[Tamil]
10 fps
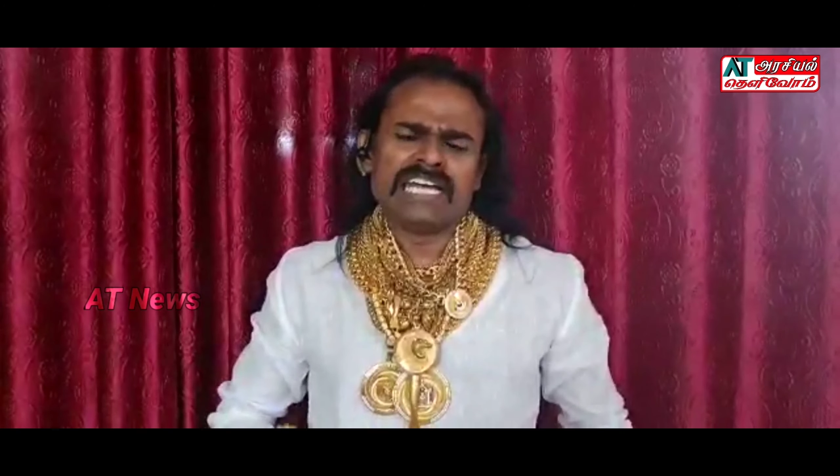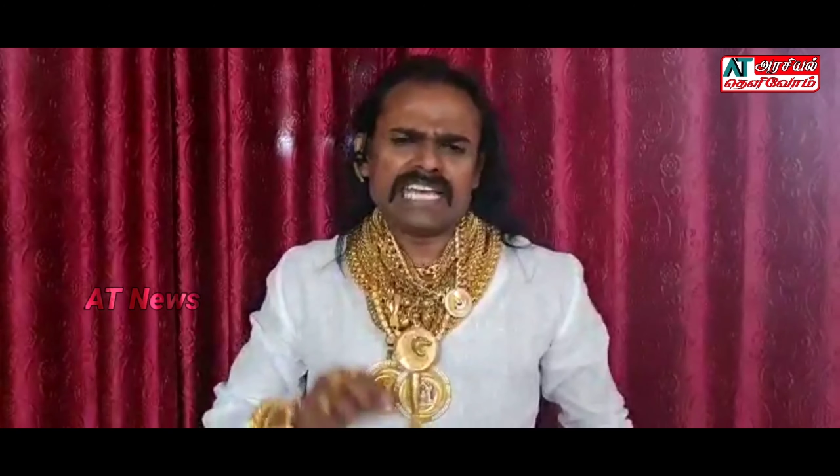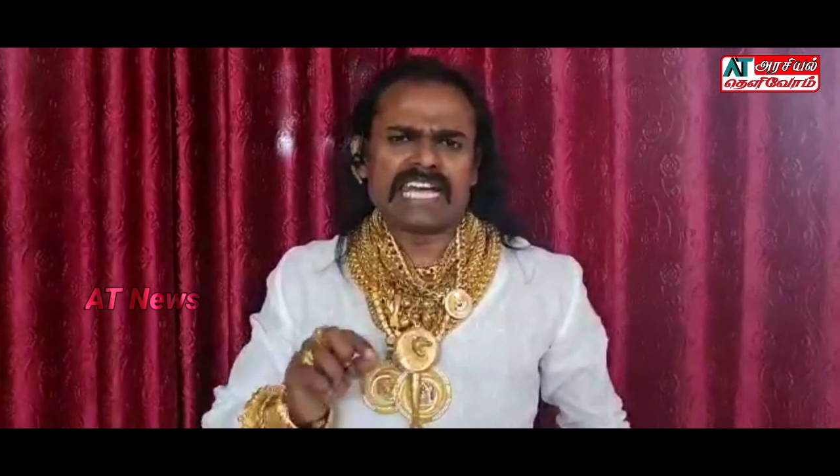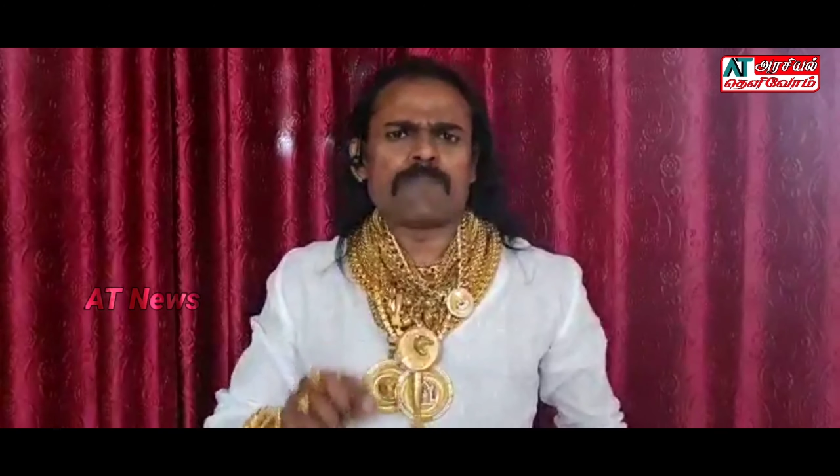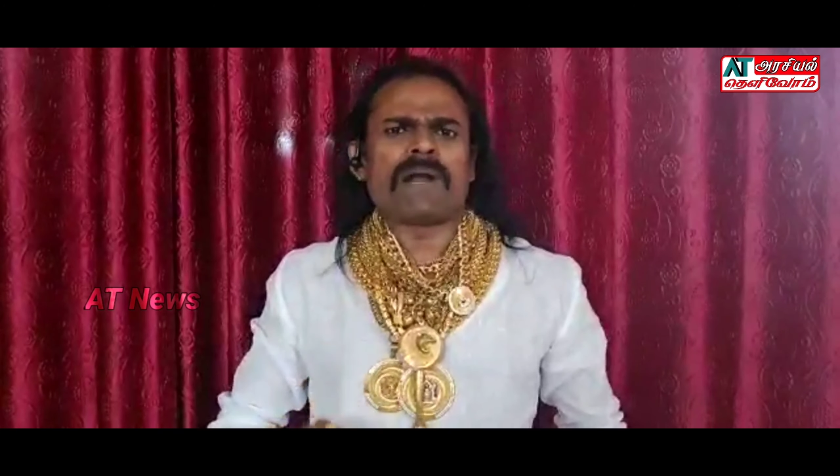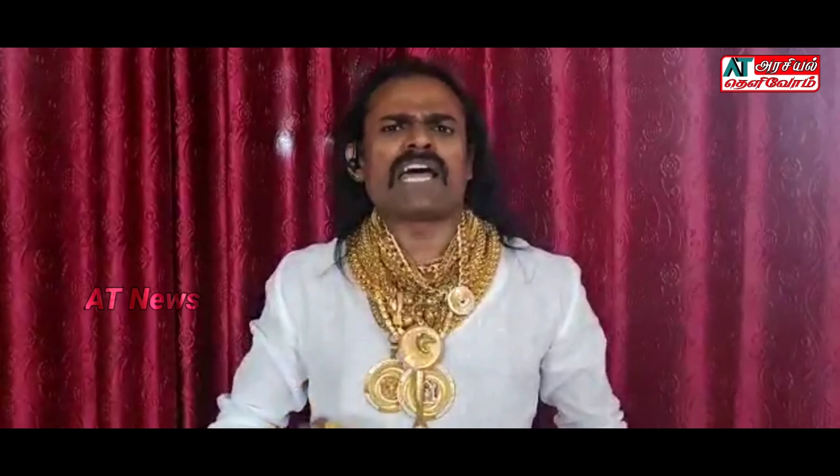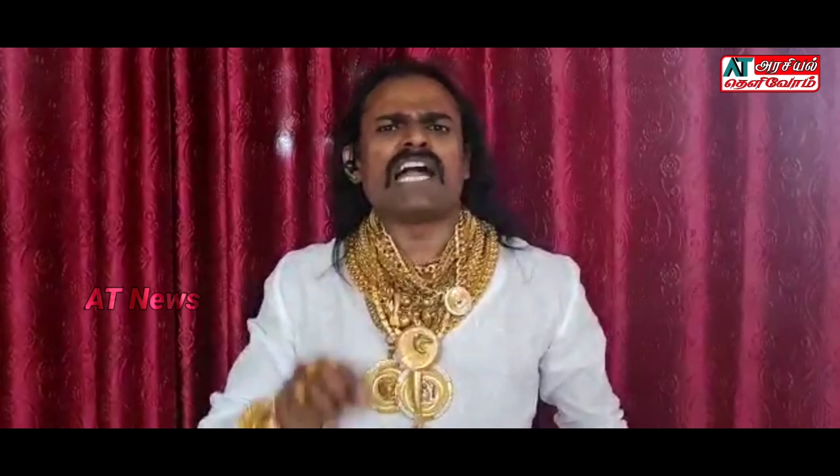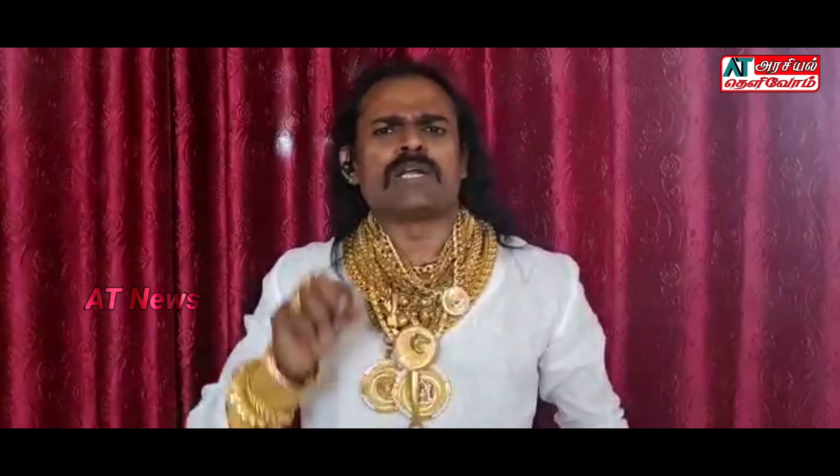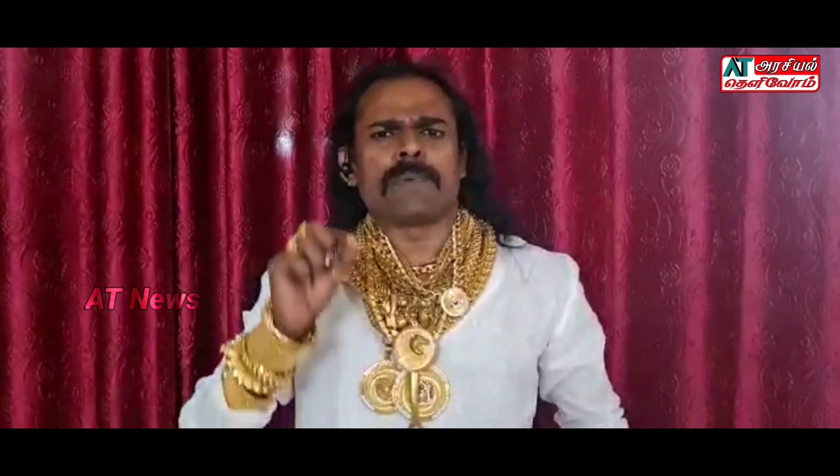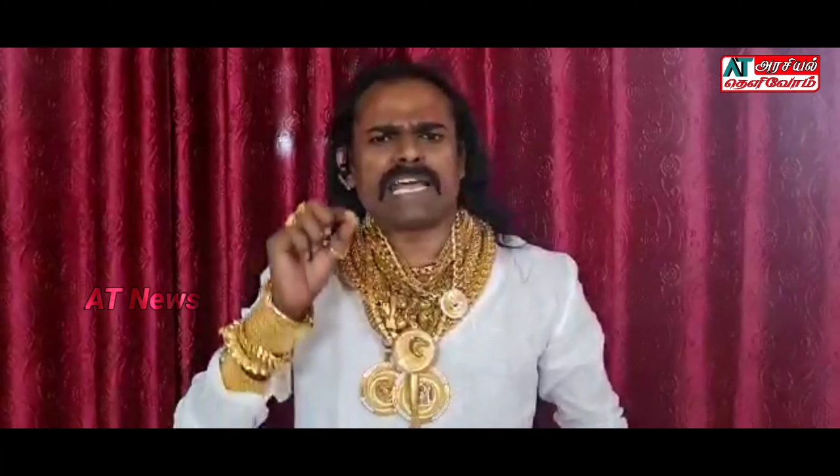எங்கள்
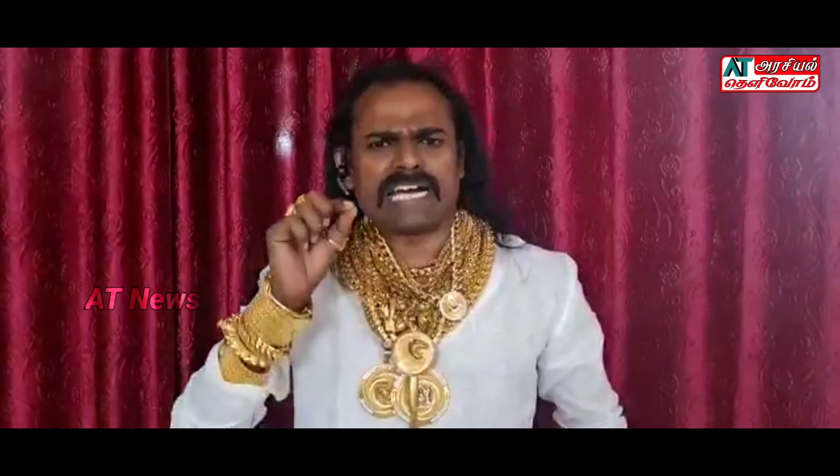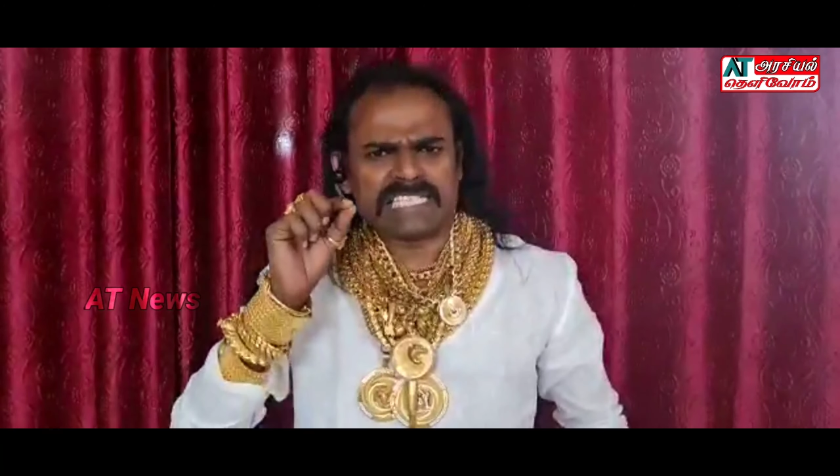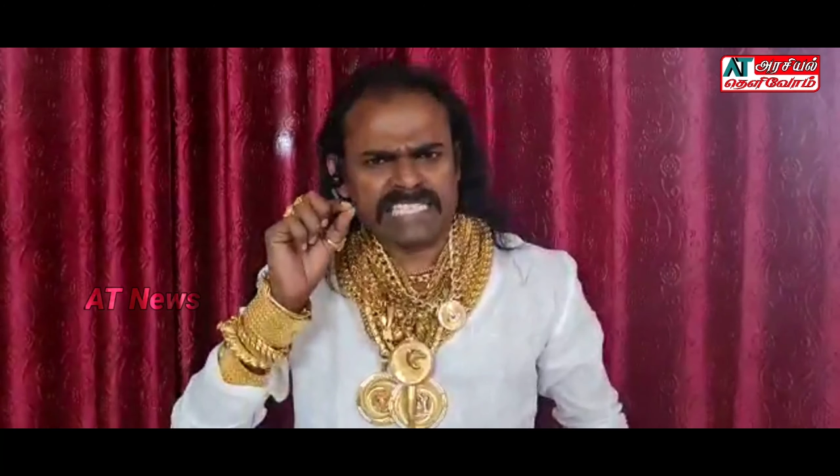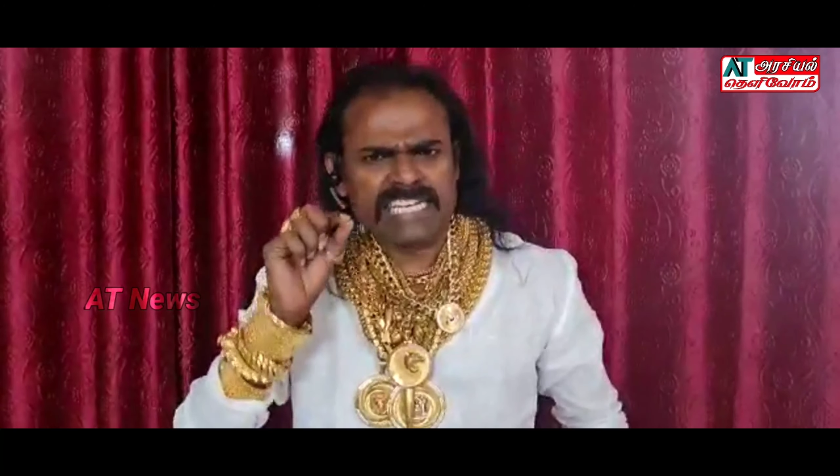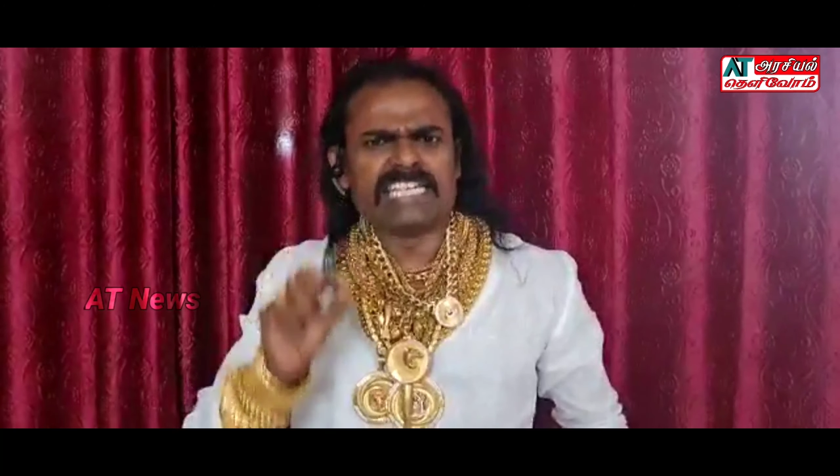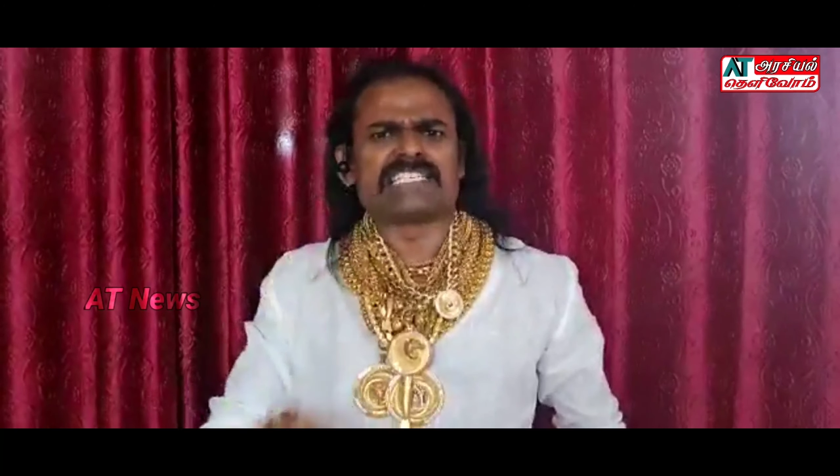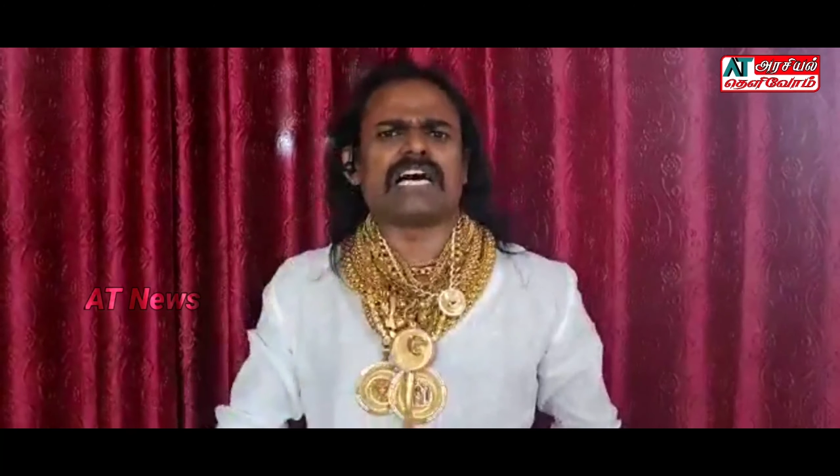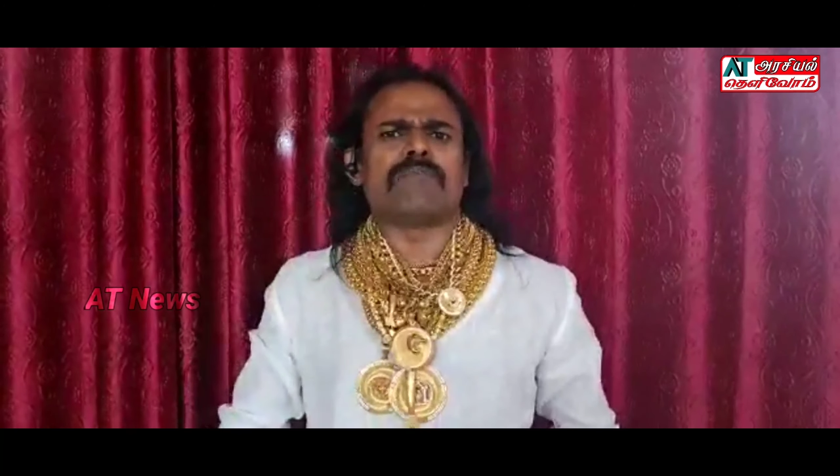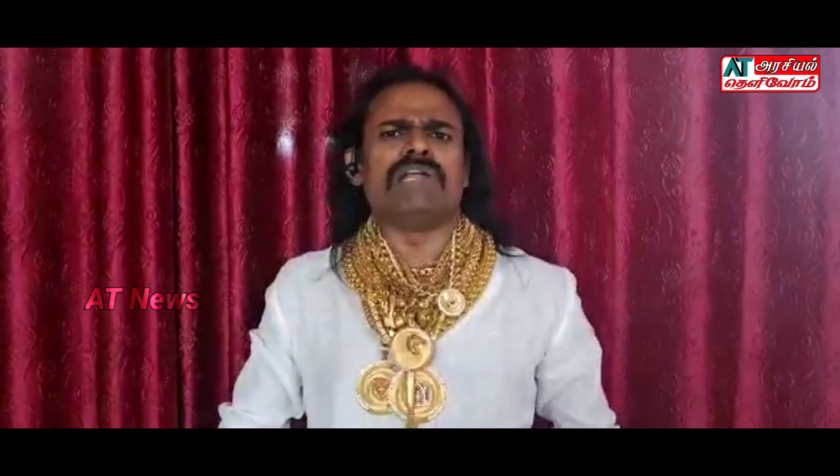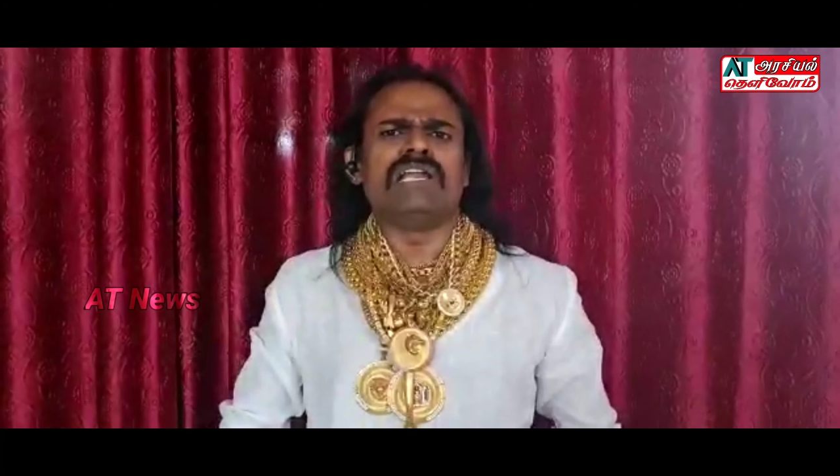பணங்காட்டுப்படை கட்சியின்
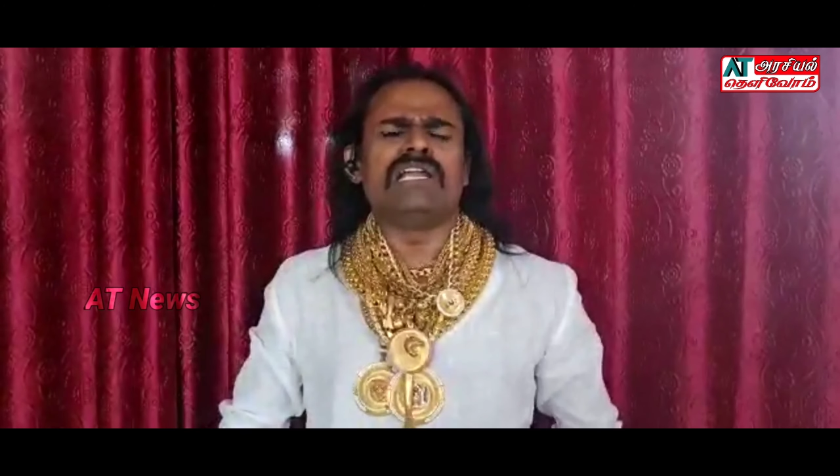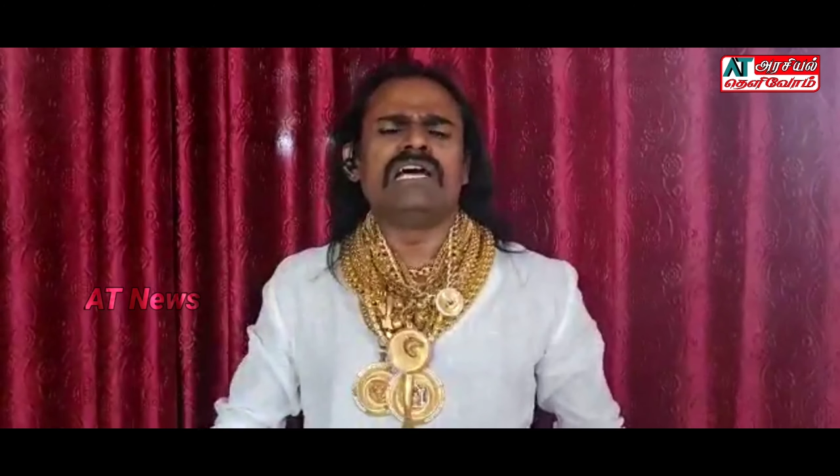சார்பில்